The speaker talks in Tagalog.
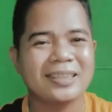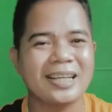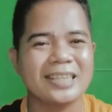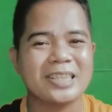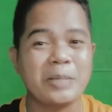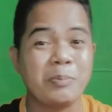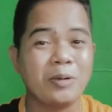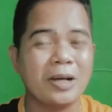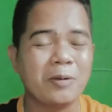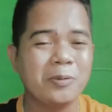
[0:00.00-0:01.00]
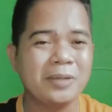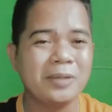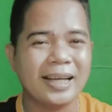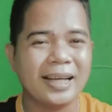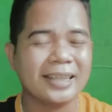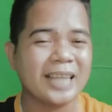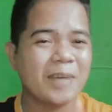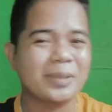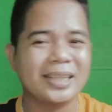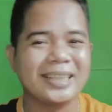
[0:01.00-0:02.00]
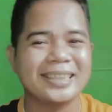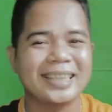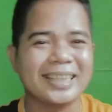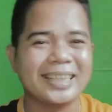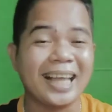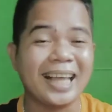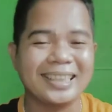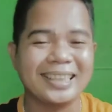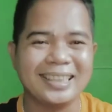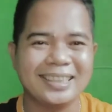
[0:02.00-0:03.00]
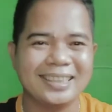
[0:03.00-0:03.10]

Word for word: At sa Ipugaw, ang tawag nila dyan ay taklin.